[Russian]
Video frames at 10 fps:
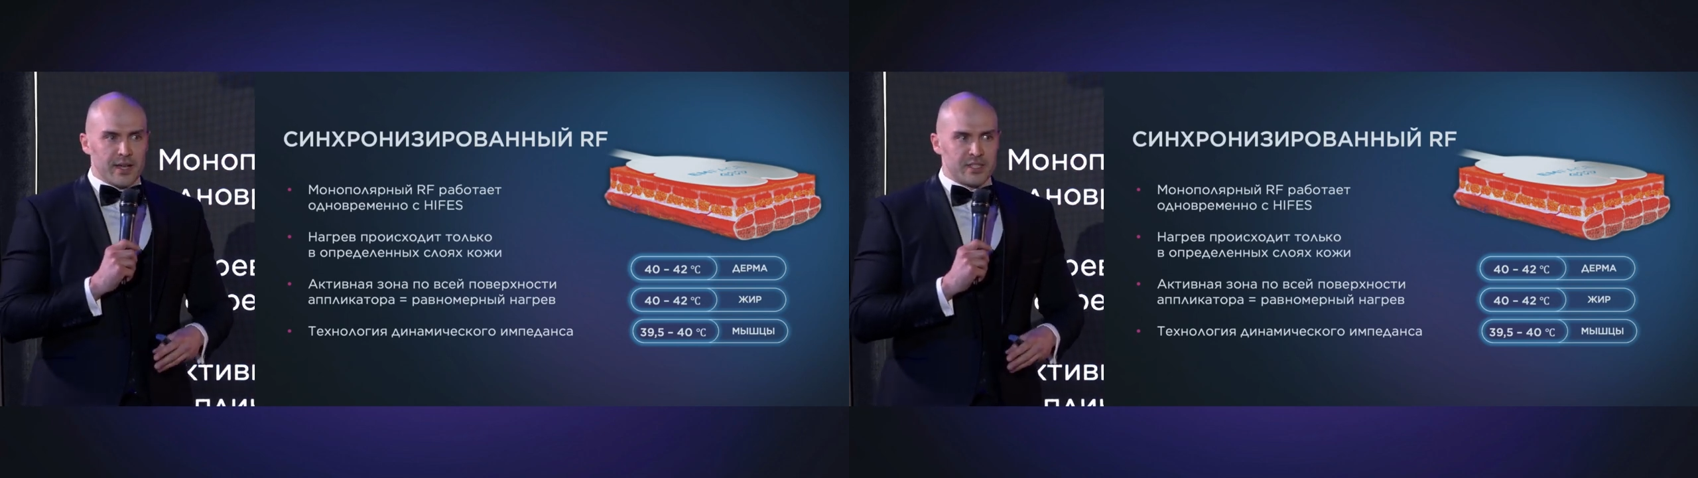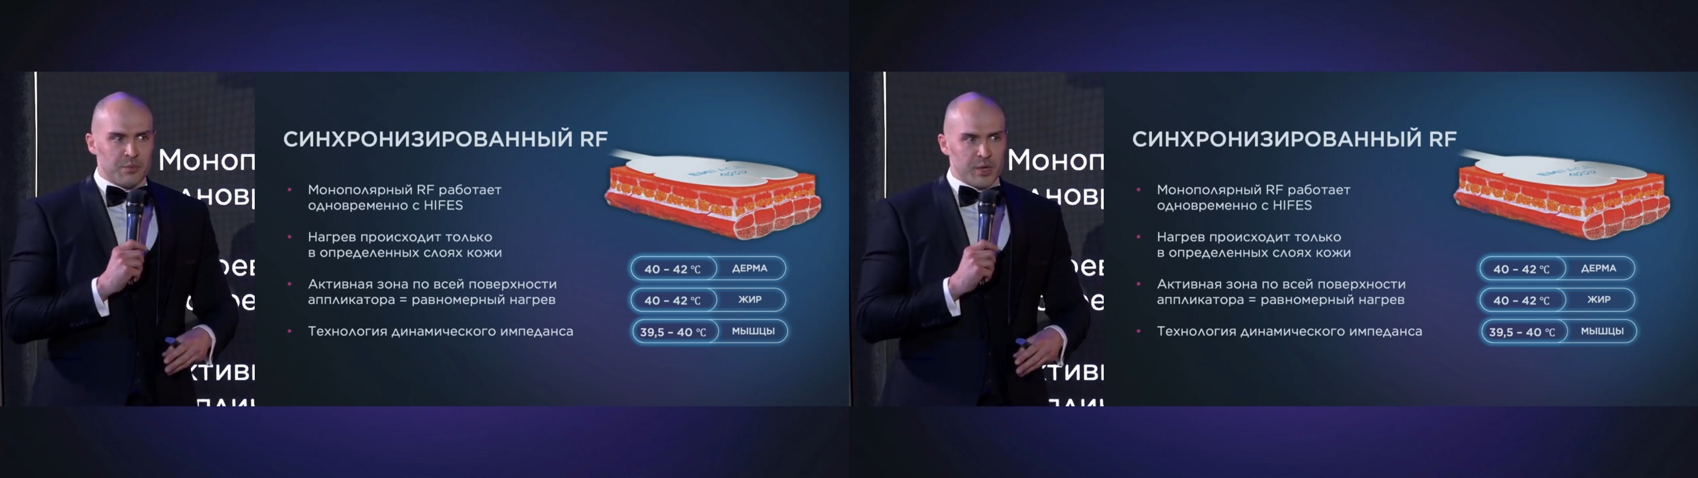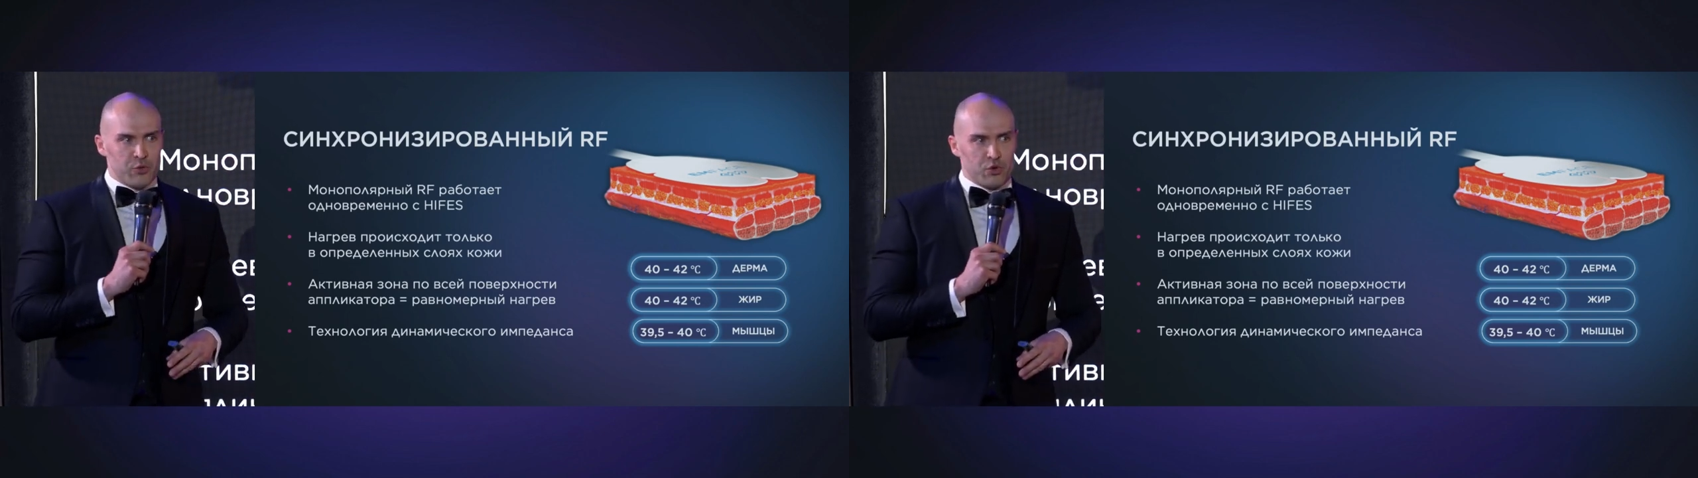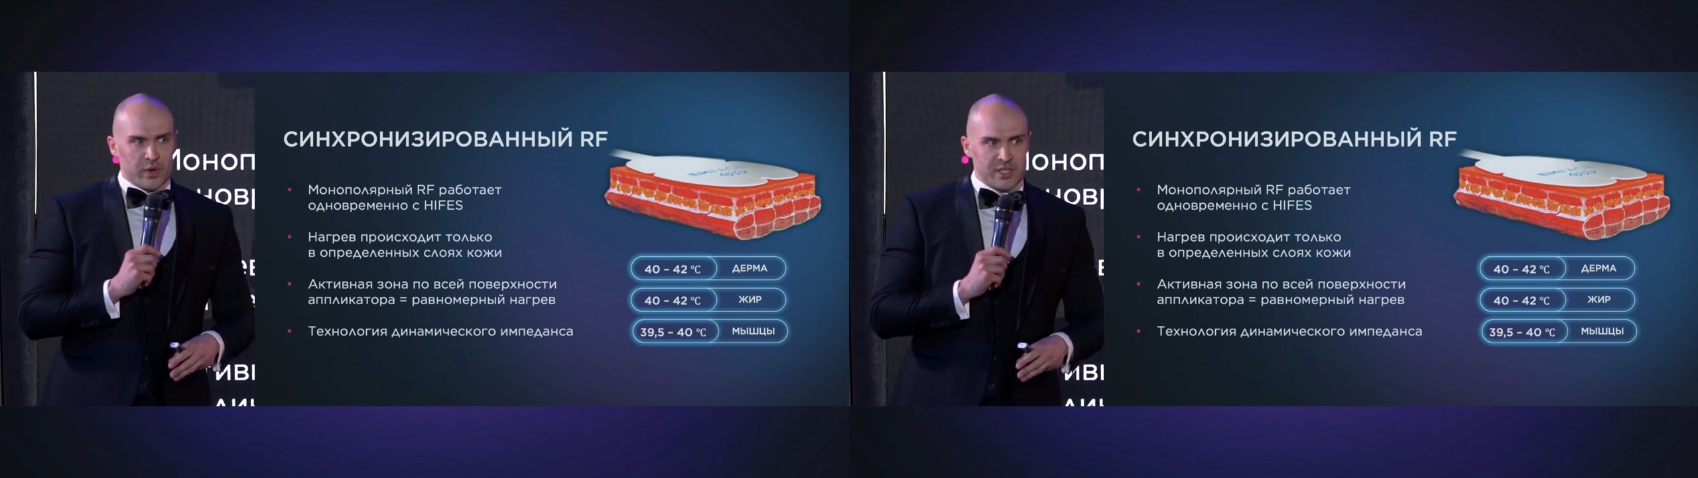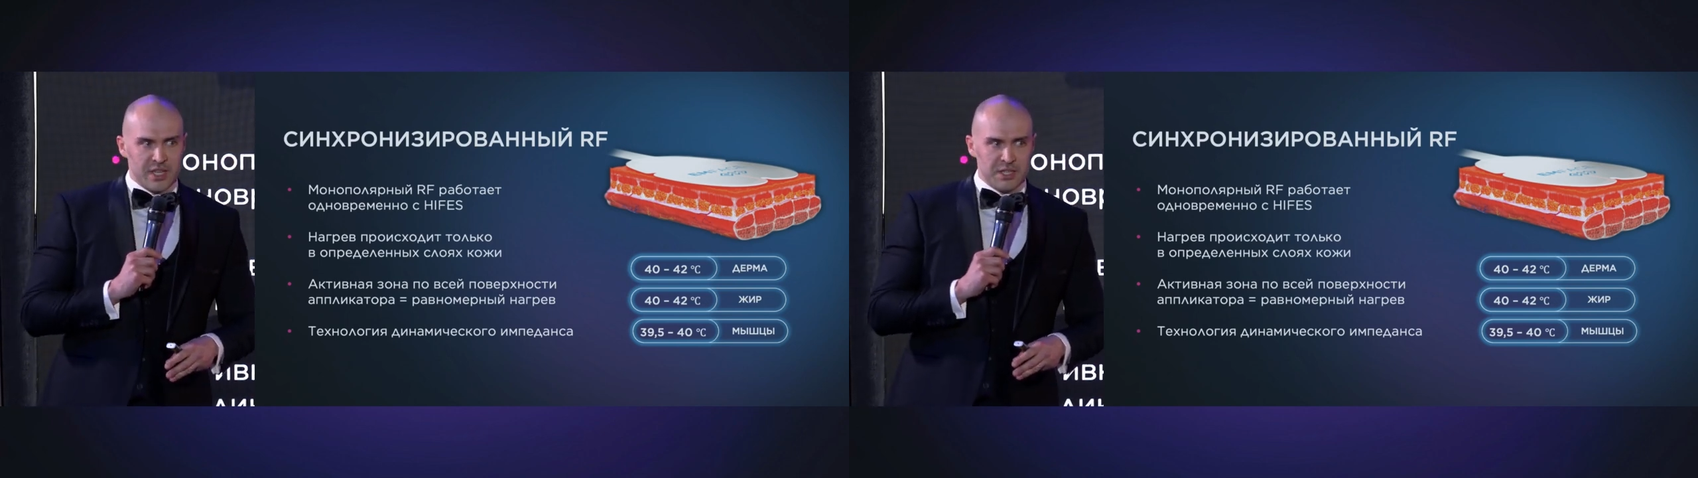Температура
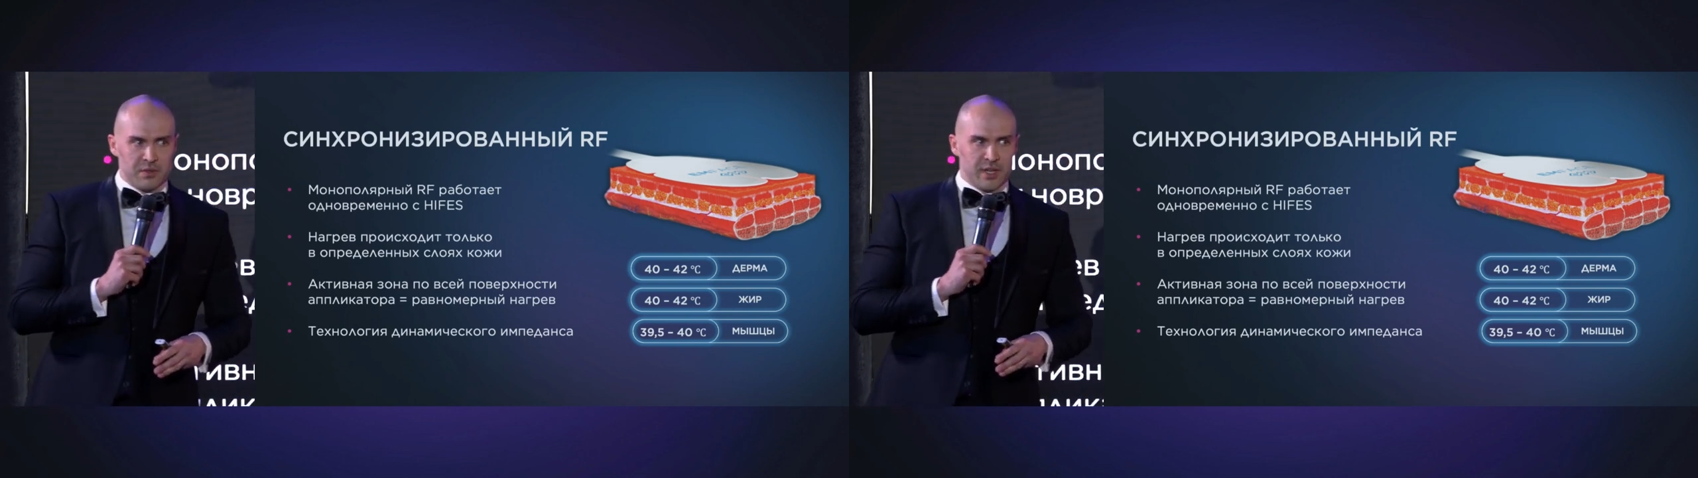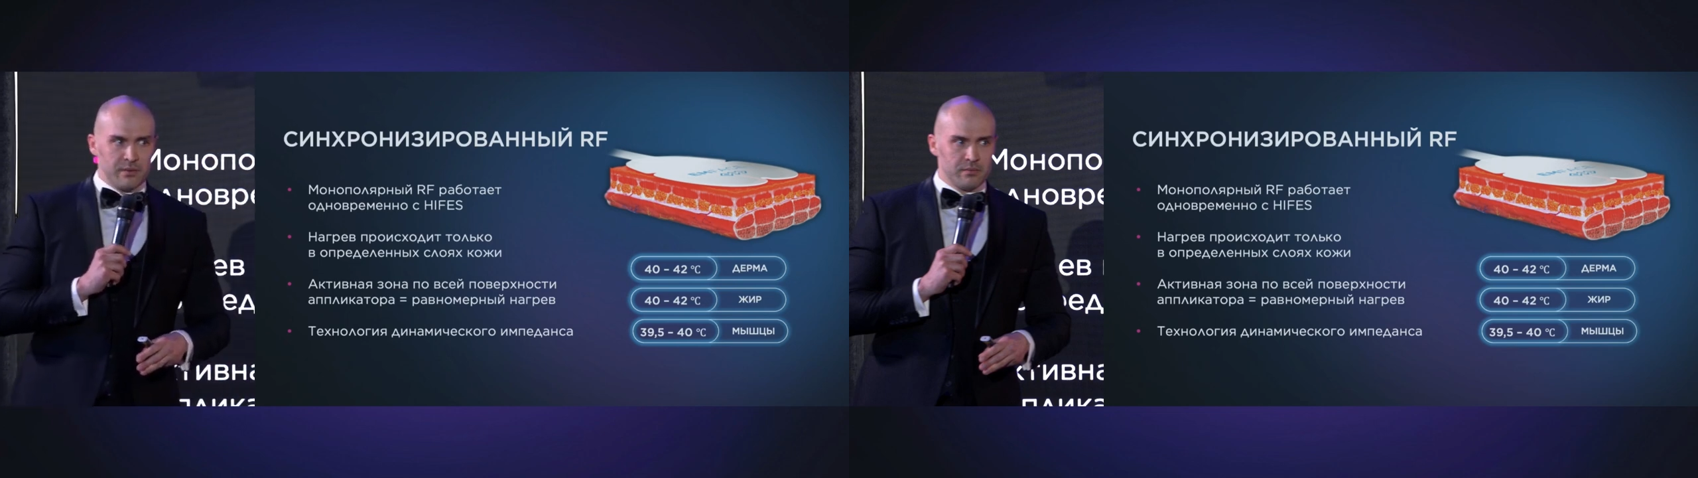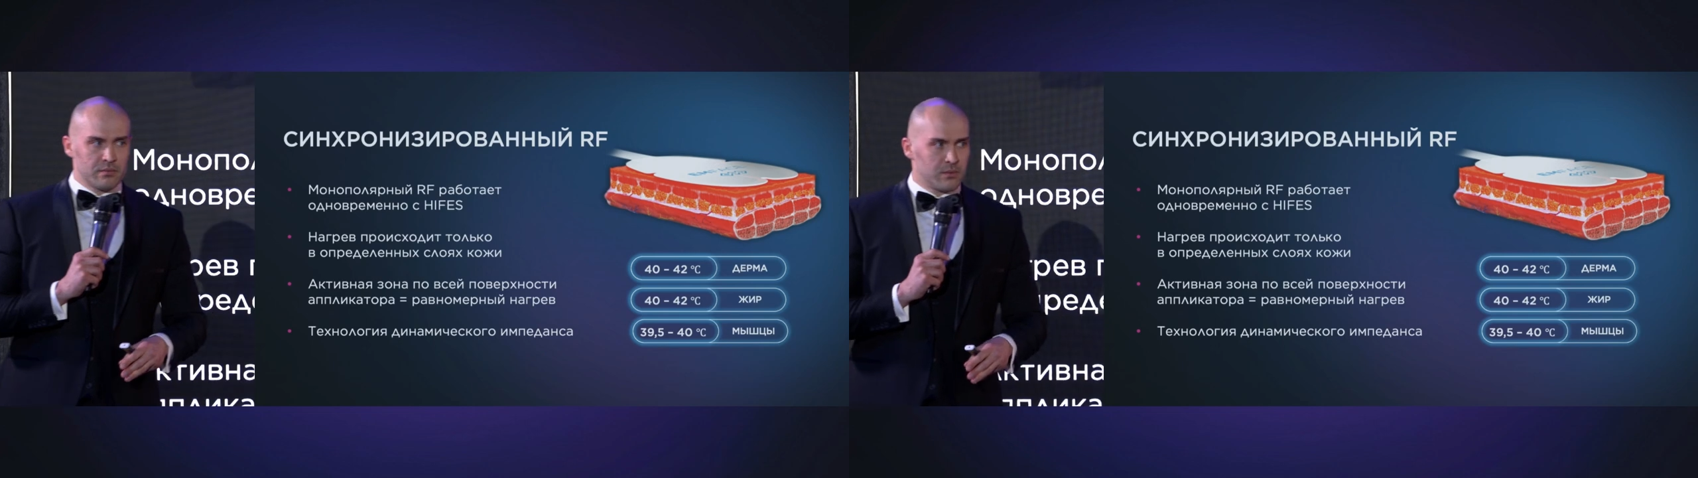воздействия